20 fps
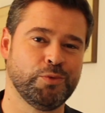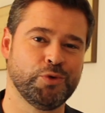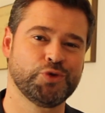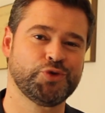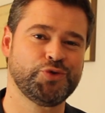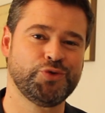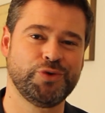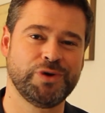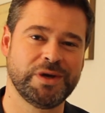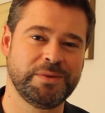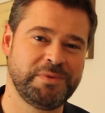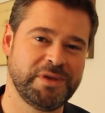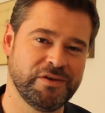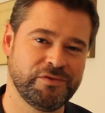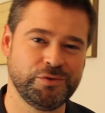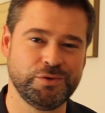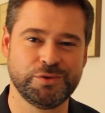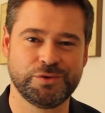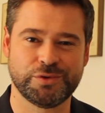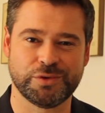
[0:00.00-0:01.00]
Bonjour et
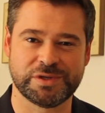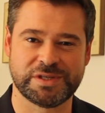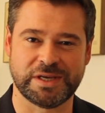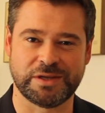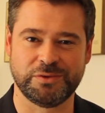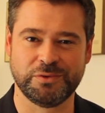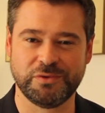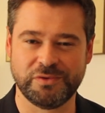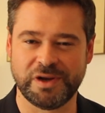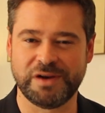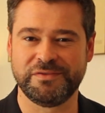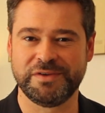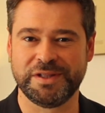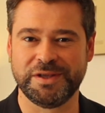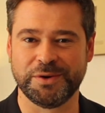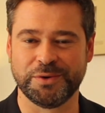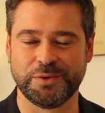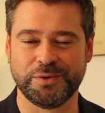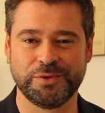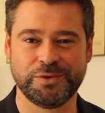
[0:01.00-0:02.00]
bienvenue sur cette nouvelle
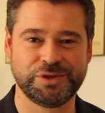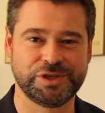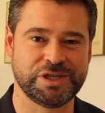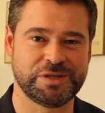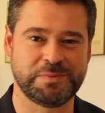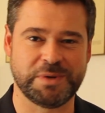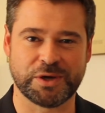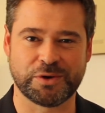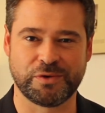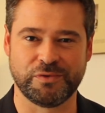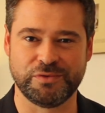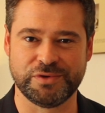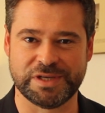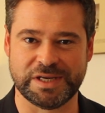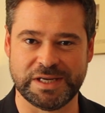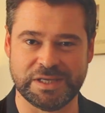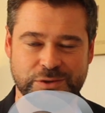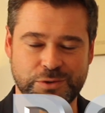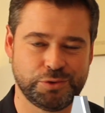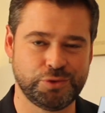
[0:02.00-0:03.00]
vidéo, j'espère que
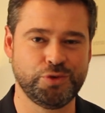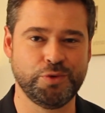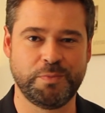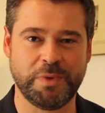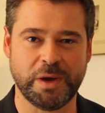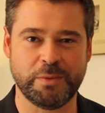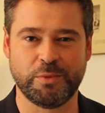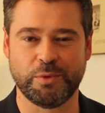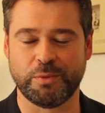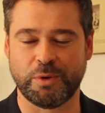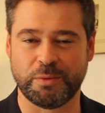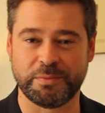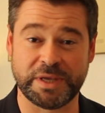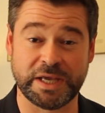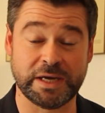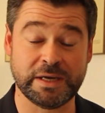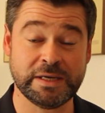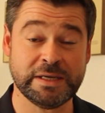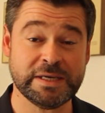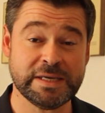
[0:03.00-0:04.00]
vous allez superbement
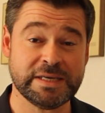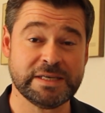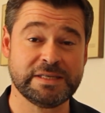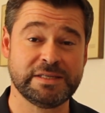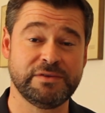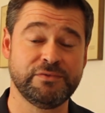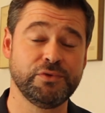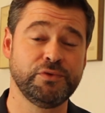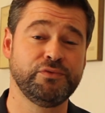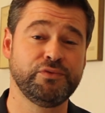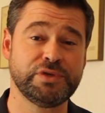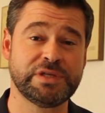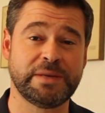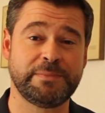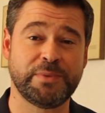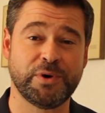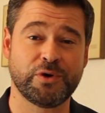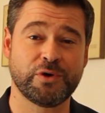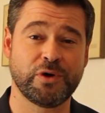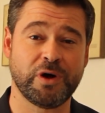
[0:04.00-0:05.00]
bien. Si vous ne
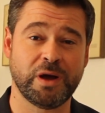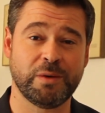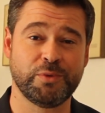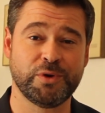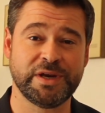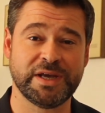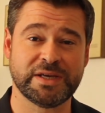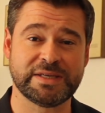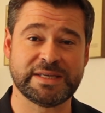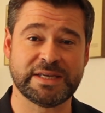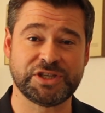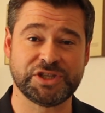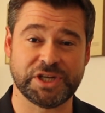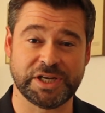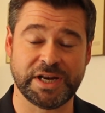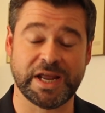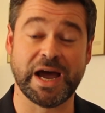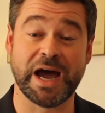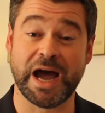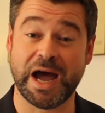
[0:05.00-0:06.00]
vous êtes pas encore abonné à cette
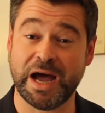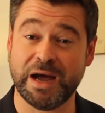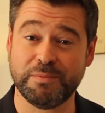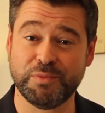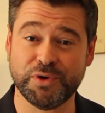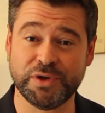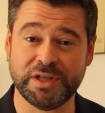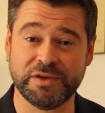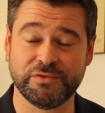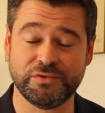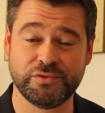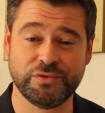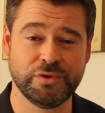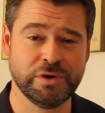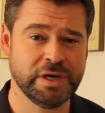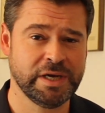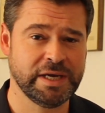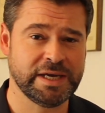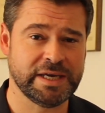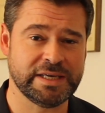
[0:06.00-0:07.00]
chaîne,
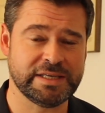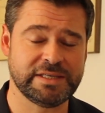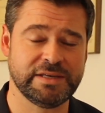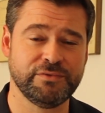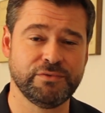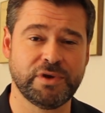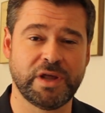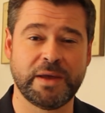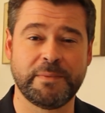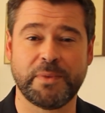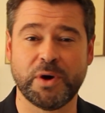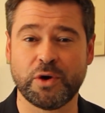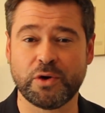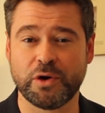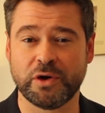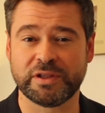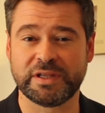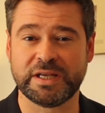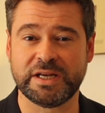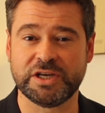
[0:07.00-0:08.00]
abonnez-vous. Et si vous n'avez pas
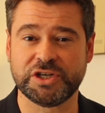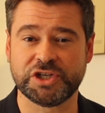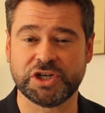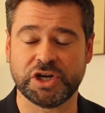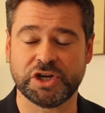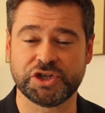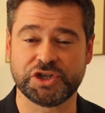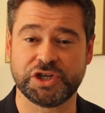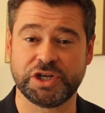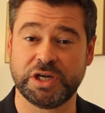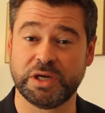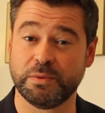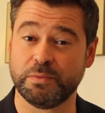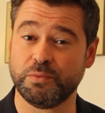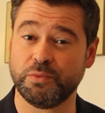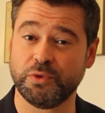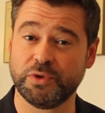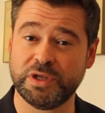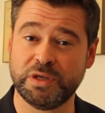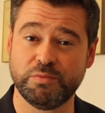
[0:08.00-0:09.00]
encore téléchargé
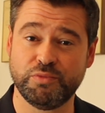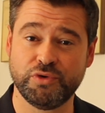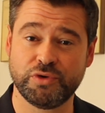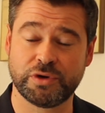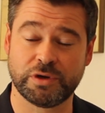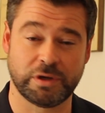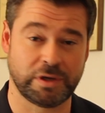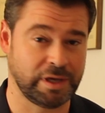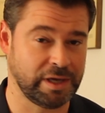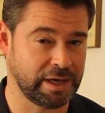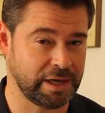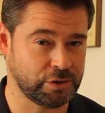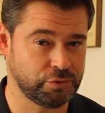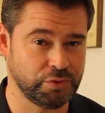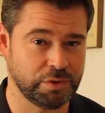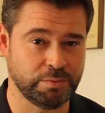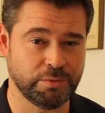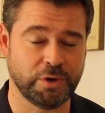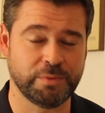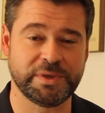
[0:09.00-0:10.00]
mon e-book
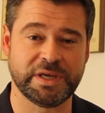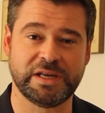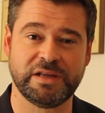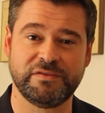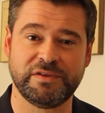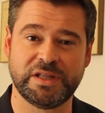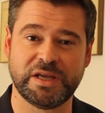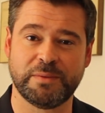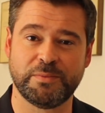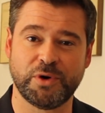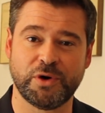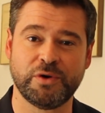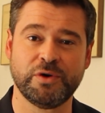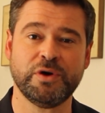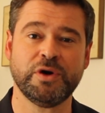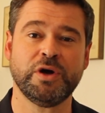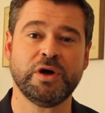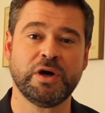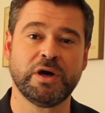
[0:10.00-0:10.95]
gratuitement, bien évidemment,